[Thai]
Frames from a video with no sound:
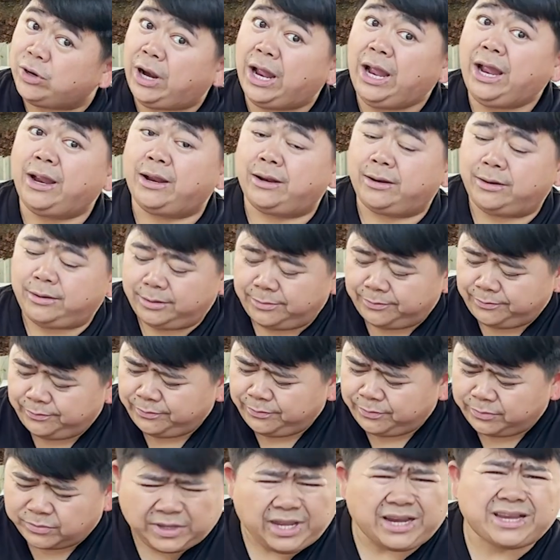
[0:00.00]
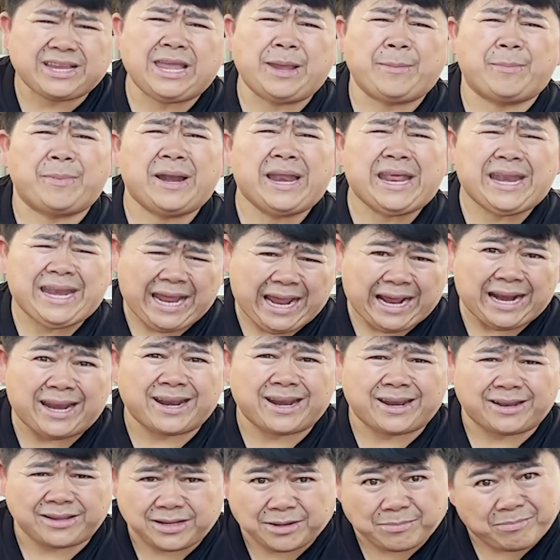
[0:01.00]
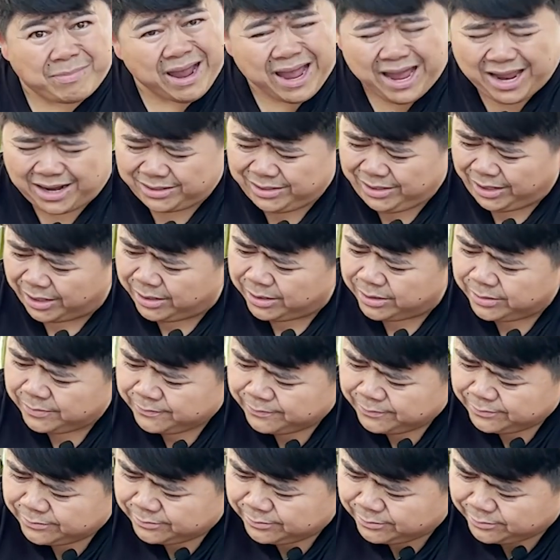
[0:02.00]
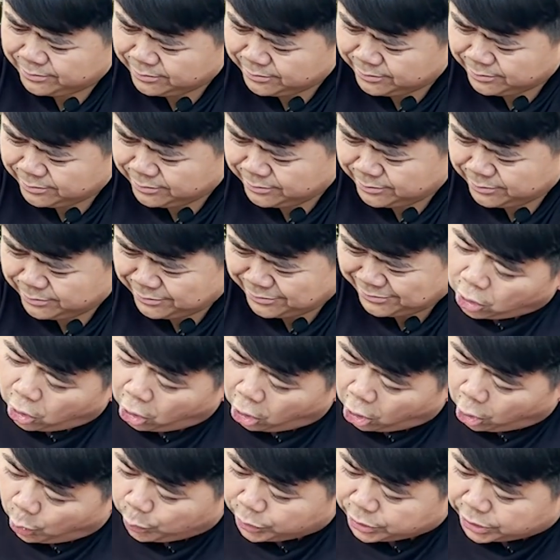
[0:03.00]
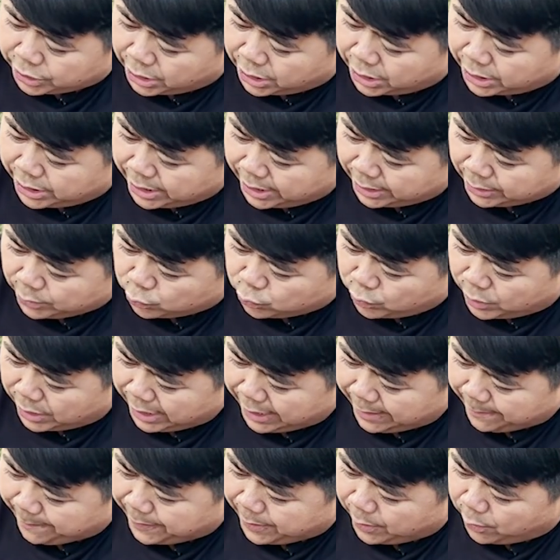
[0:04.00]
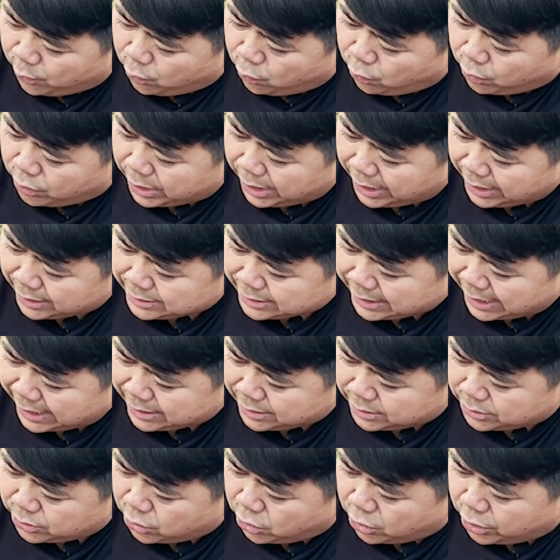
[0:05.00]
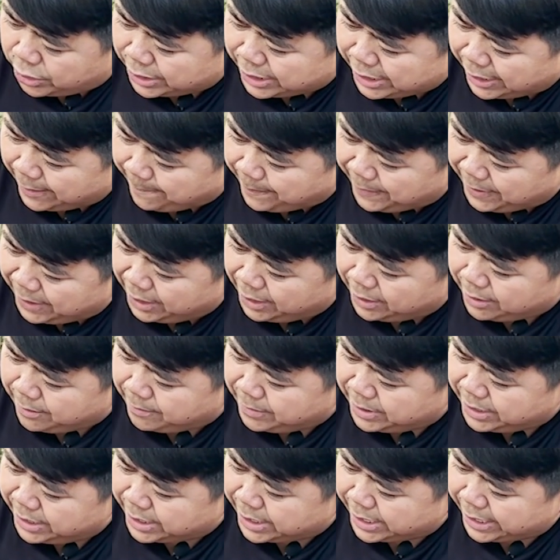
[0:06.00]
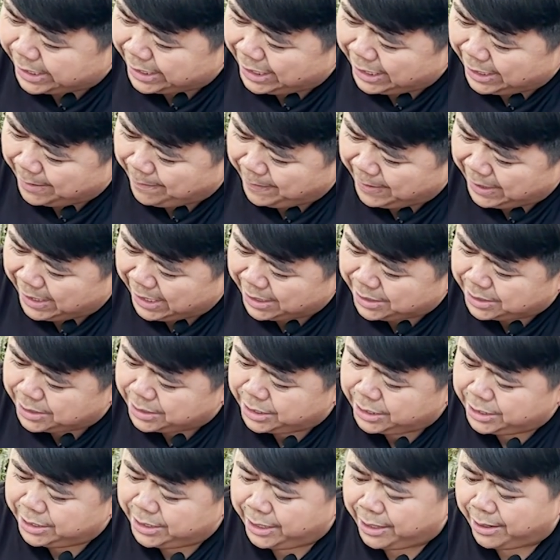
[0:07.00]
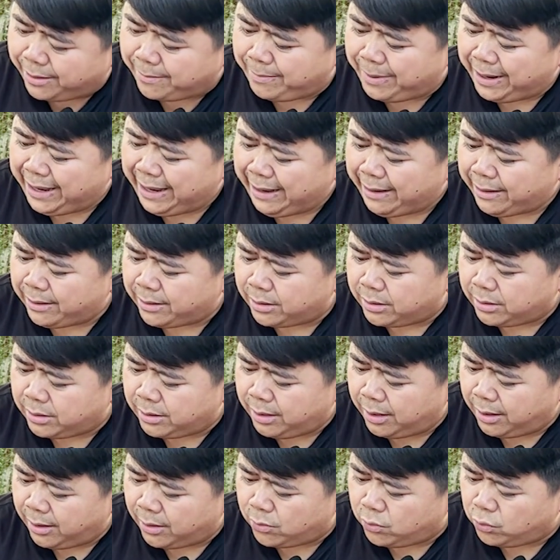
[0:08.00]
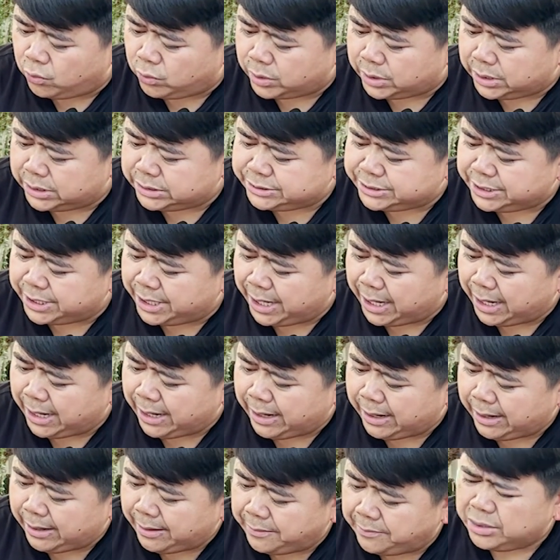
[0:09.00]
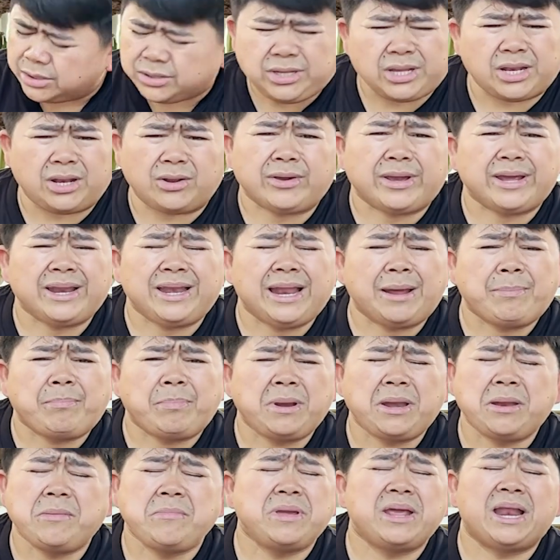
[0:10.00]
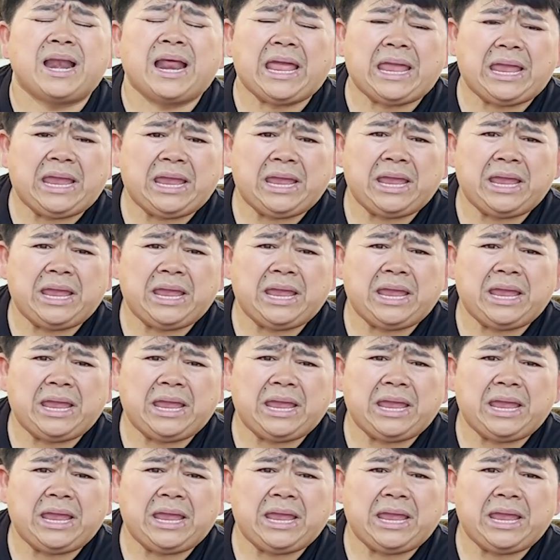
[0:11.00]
รู้นะจะเก็บอะไรนะขนาดนั้นจะบ้าหรือไงขอวิธีเลี้ยงดูแลผิวแคคตัสหน่อยครับ พี่มีเคล็ดลับอะไรดีๆ แนะนำบ้างนะฮะคุณกฤษดาจริงๆแล้วเคล็ดลับไม่ได้มีอะไร